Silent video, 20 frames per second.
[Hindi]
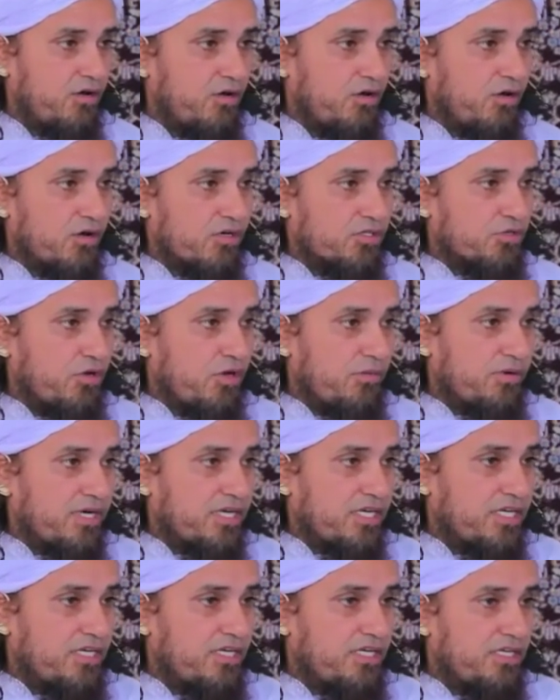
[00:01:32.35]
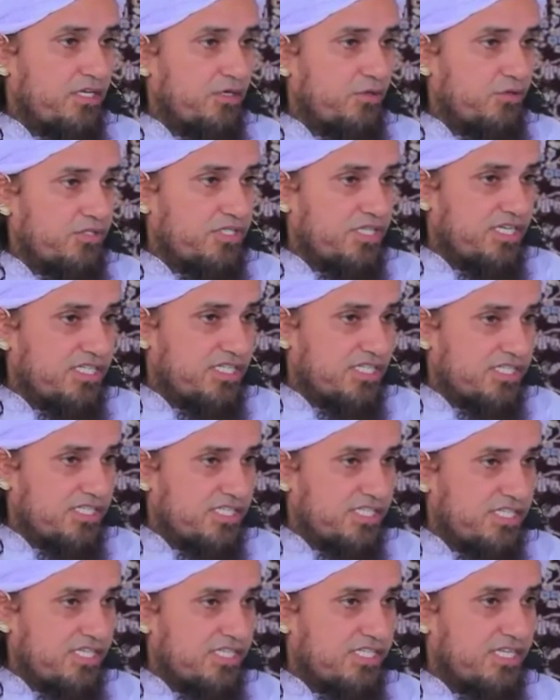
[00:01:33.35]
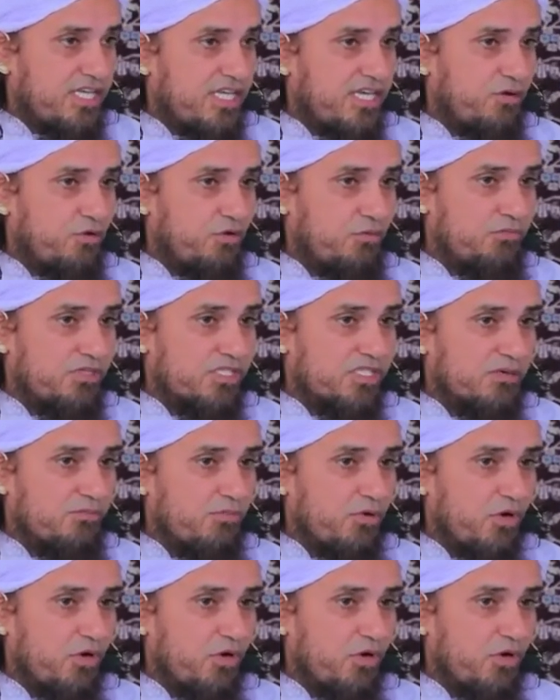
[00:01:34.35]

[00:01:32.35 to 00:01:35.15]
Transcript: और जो हमारी न्यूज़ एजेंसीज़ हैं उनमें से